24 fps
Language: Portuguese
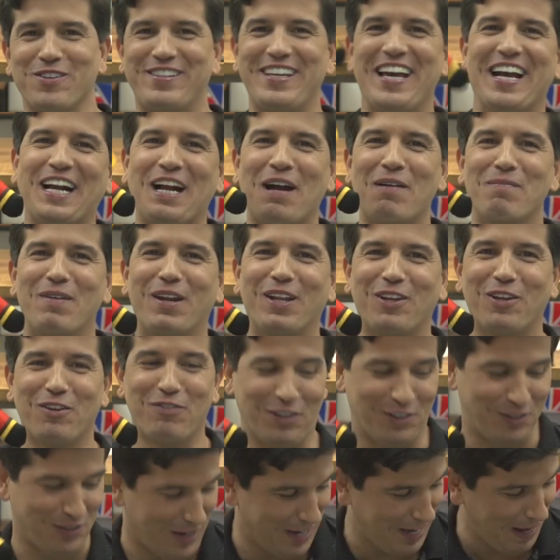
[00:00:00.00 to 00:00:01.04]
o Zé Cabrito do
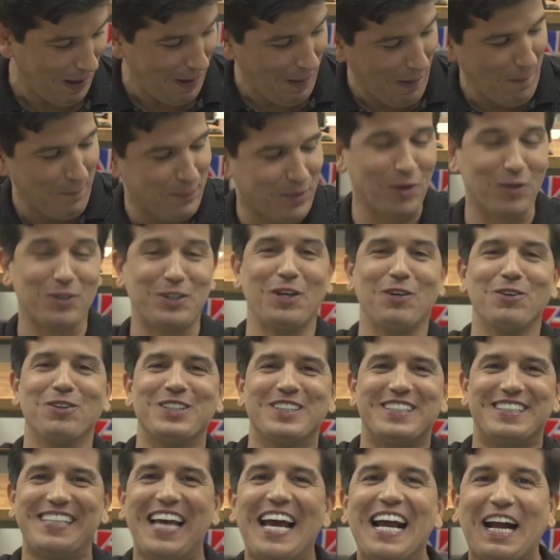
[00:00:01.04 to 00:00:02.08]
Vitória, porque eu tenho o
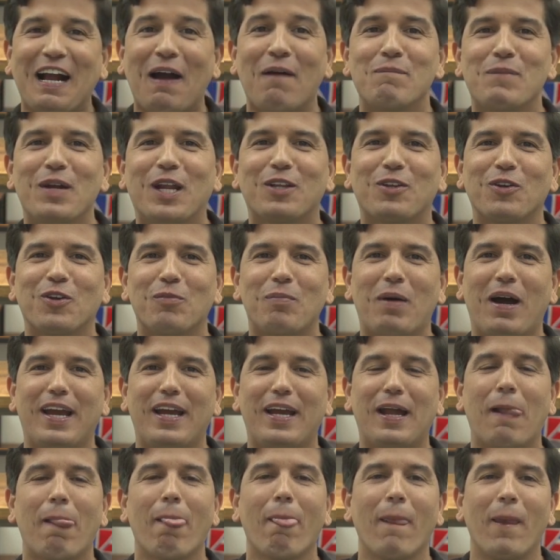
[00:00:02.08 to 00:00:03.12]
Zé Cabrito do
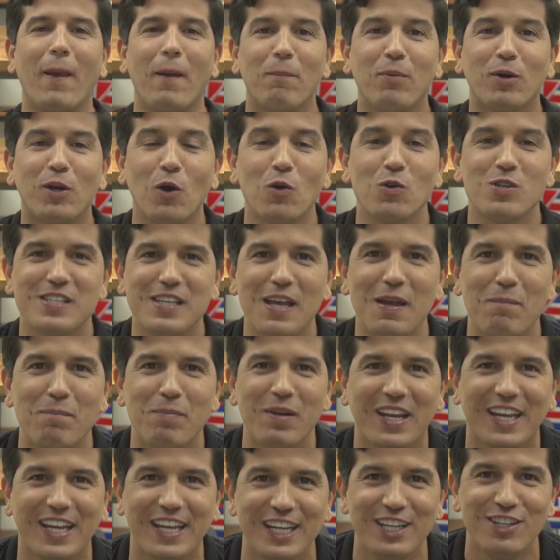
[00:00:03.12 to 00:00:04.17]
Bahia e porque eu
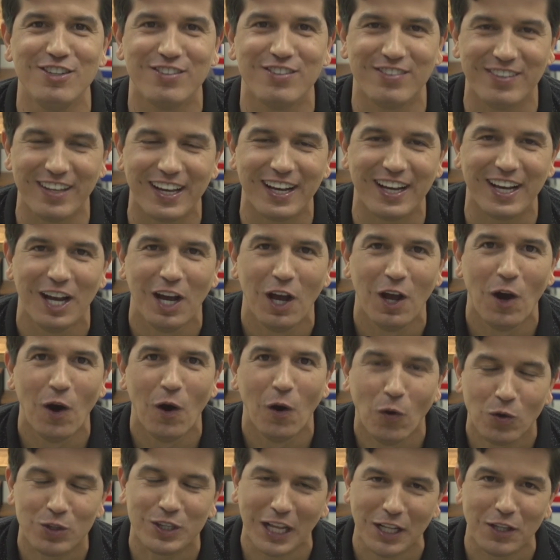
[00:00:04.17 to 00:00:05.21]
sempre quis ser
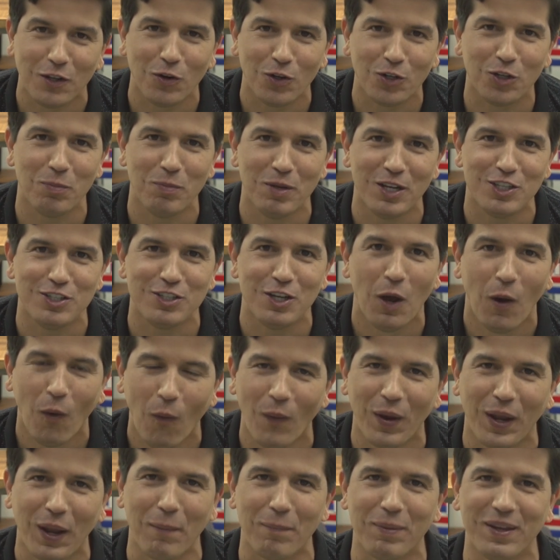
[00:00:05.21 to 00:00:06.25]
o Tadeu Schmidt, o
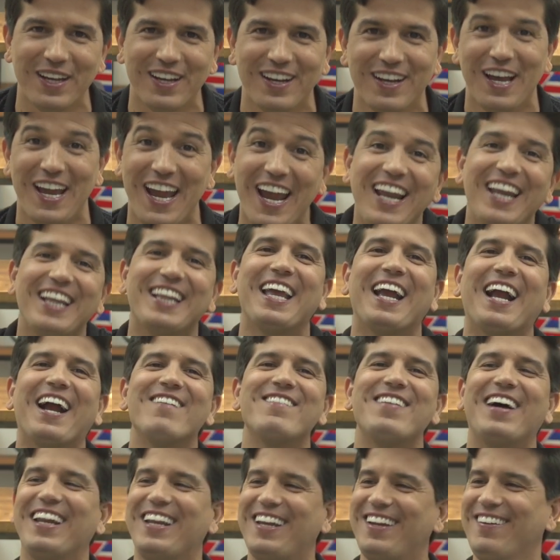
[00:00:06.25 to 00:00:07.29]
Anabi. Ele tem
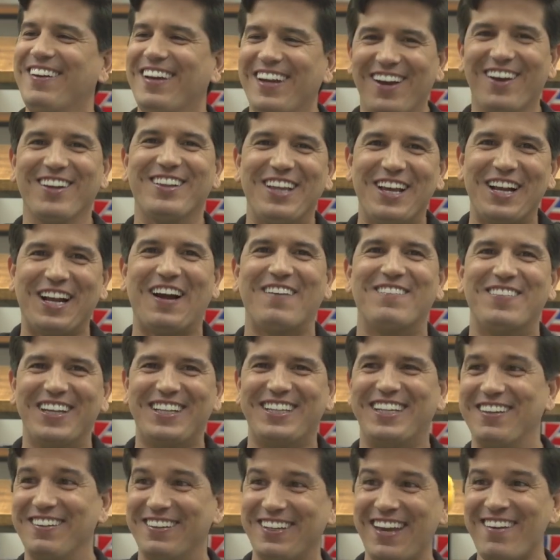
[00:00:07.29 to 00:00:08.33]
cavalinho, eu tenho
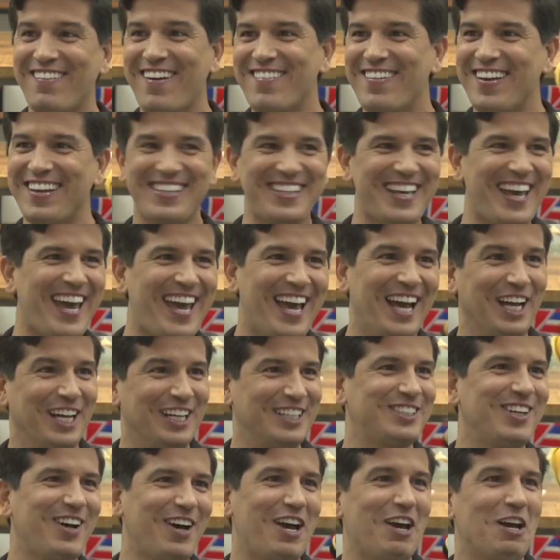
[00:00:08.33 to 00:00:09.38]
cabritinho. Quem vai vencer?
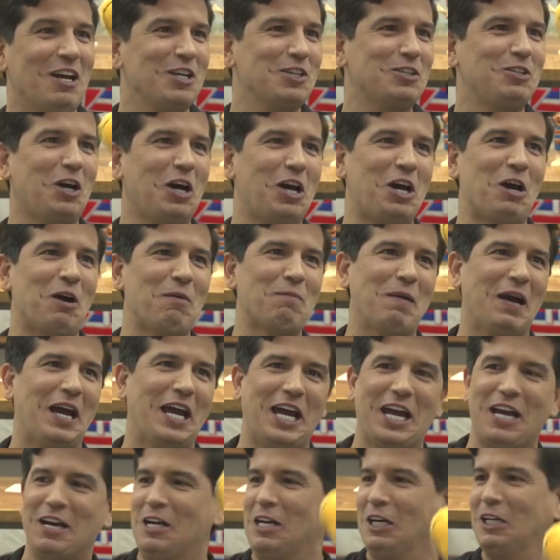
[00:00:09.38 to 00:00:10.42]
Sou eu, sou eu,
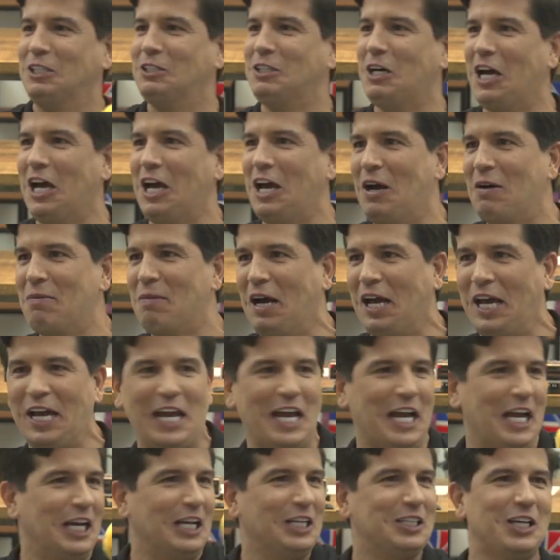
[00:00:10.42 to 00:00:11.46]
Bahia, sou eu,
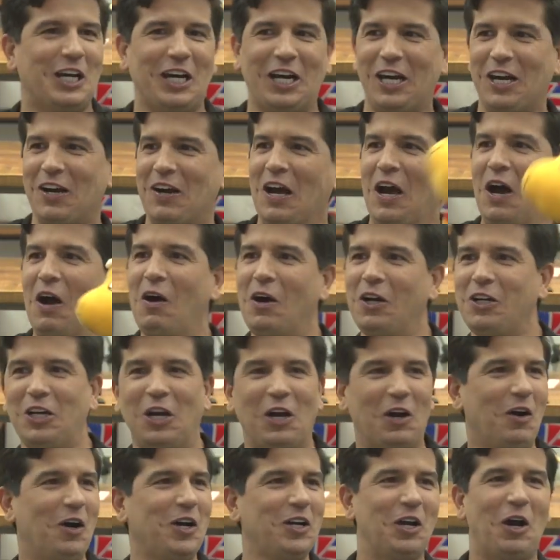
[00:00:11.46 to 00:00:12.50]
Bahia, sou eu. Hoje,
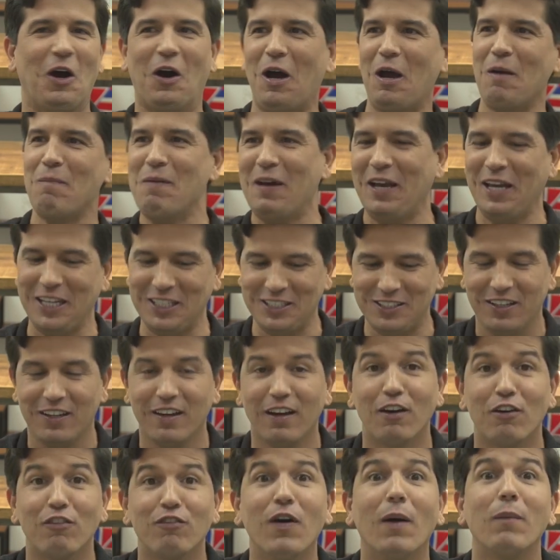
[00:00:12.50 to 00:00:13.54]
hoje, olha pra isso.
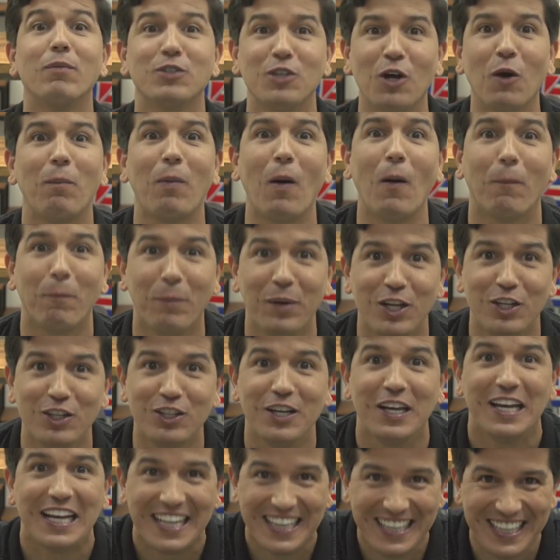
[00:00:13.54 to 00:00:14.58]
Vamos ao
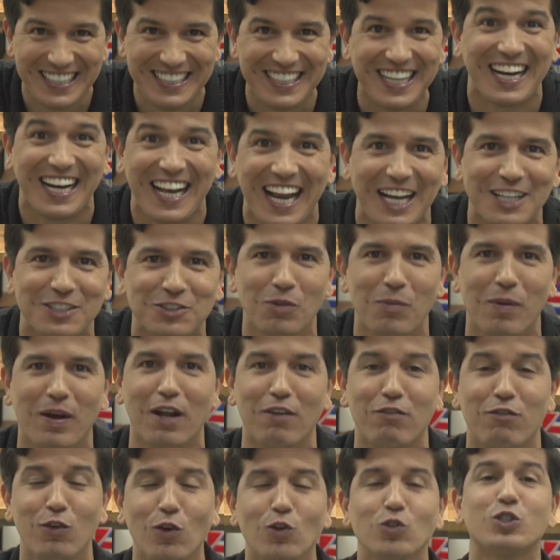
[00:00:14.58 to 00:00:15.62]
palpite desse clássico
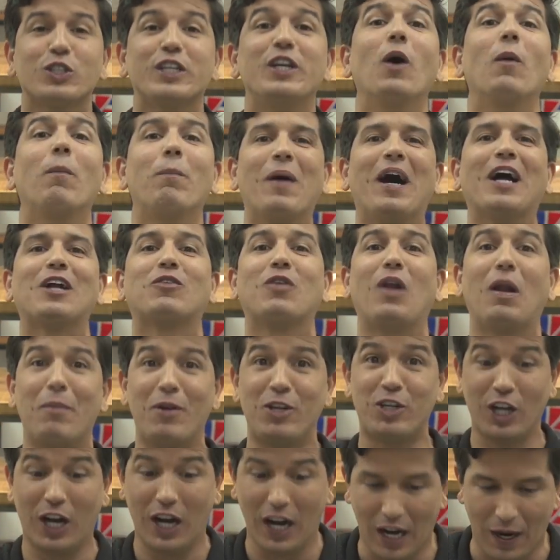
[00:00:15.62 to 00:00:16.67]
maravilhoso que eu
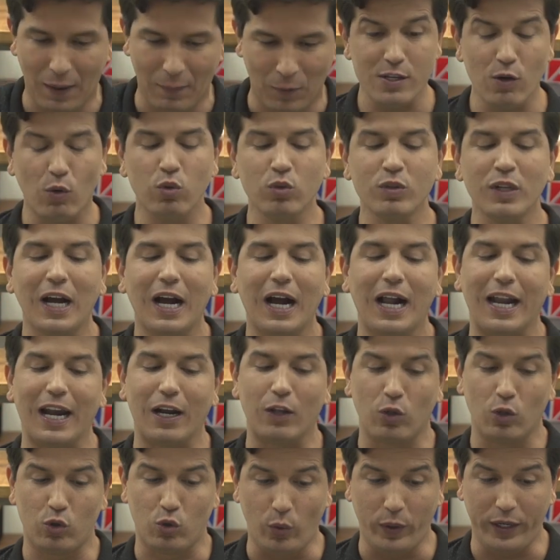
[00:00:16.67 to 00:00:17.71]
particularmente amo. Segundo a galera
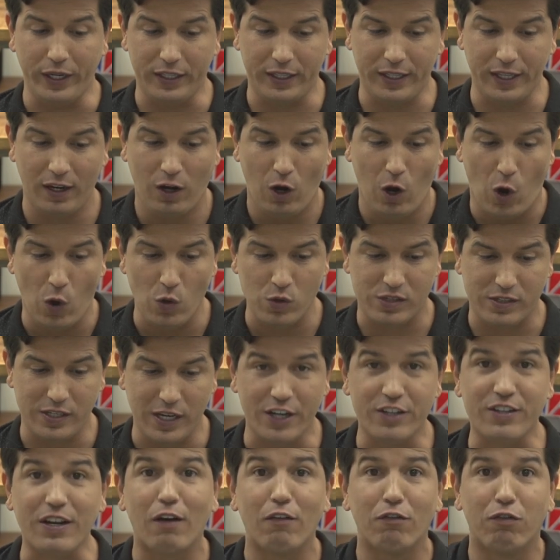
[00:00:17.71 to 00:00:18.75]
do Twitter, ou
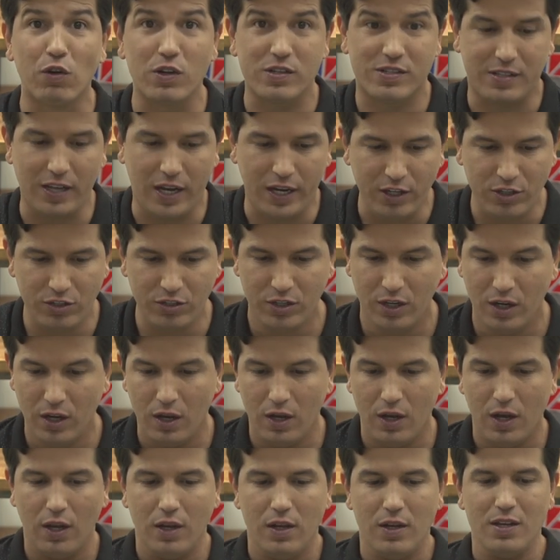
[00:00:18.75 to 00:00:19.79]
seja, vocês,
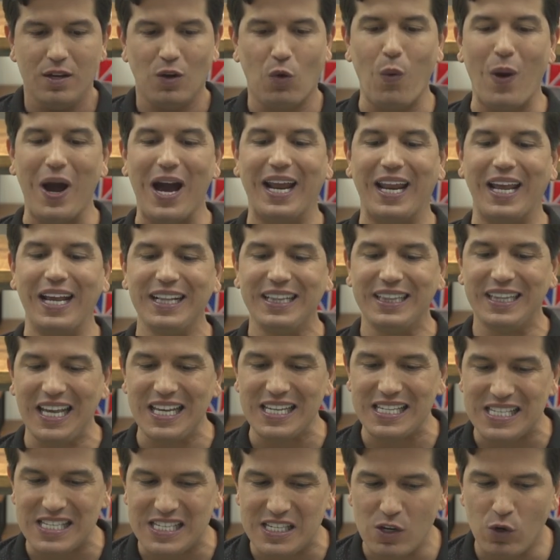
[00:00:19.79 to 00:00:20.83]

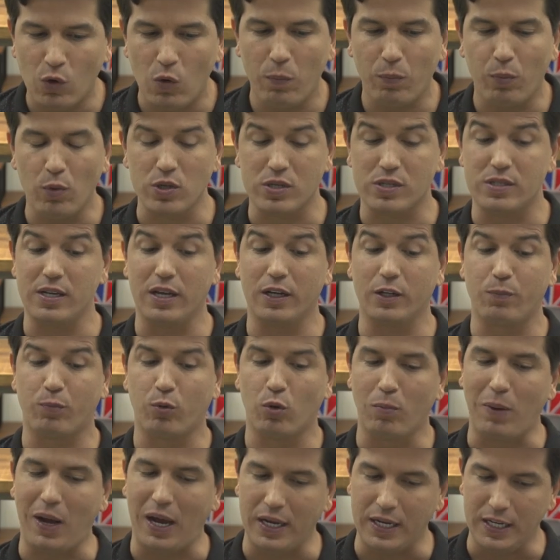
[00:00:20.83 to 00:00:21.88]
45%
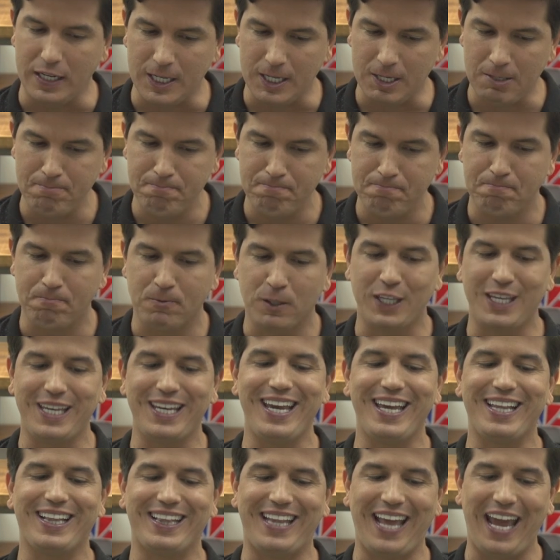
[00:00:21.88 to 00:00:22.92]
pro Bahia,
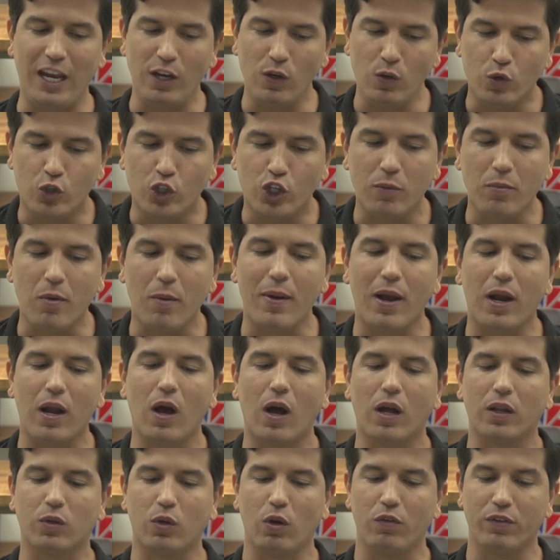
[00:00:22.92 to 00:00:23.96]
que tem um time
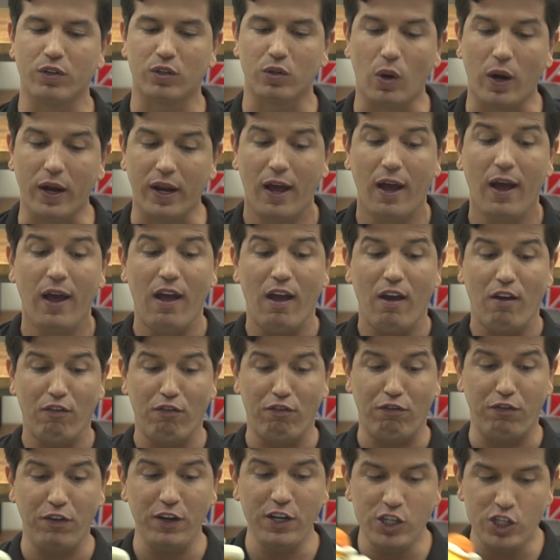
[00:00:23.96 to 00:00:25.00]
melhor do que o Vitória,
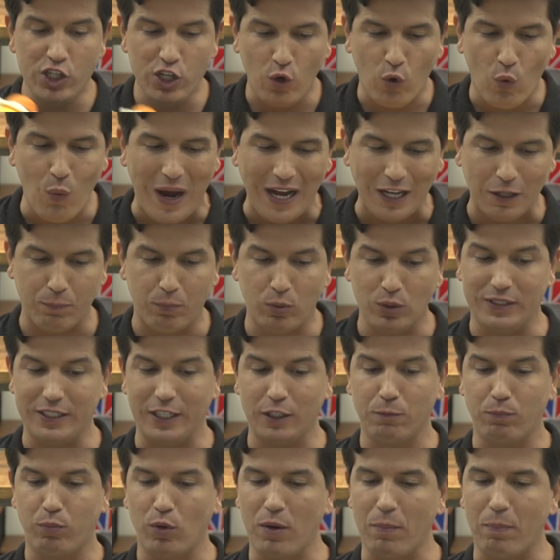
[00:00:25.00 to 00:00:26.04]

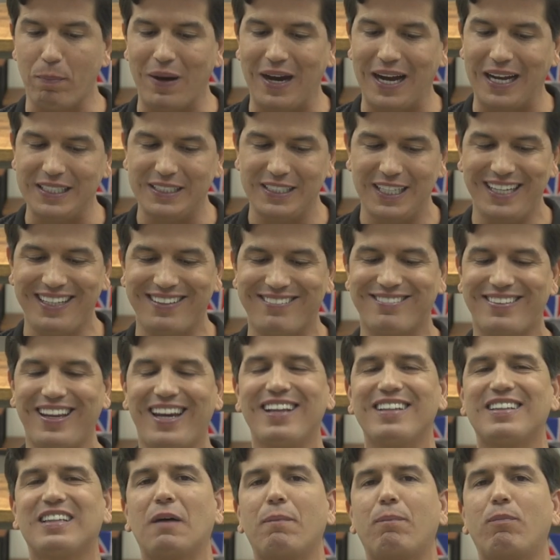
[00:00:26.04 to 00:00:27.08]
24% para o empate e
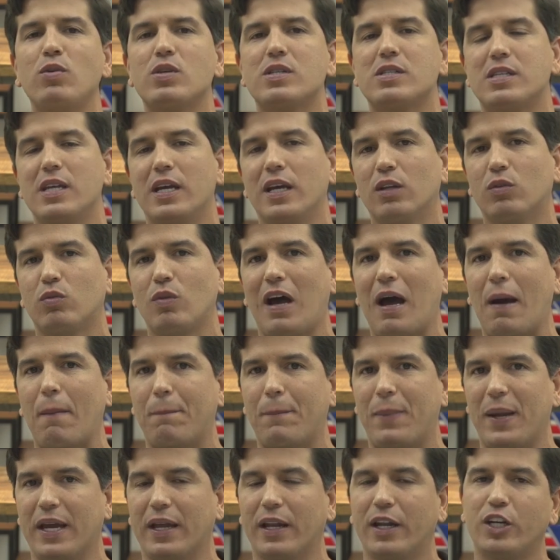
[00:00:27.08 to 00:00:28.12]
30%
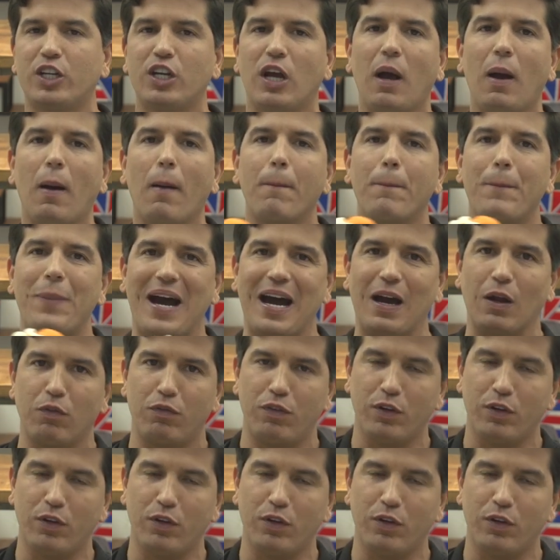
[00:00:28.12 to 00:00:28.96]
apenas para o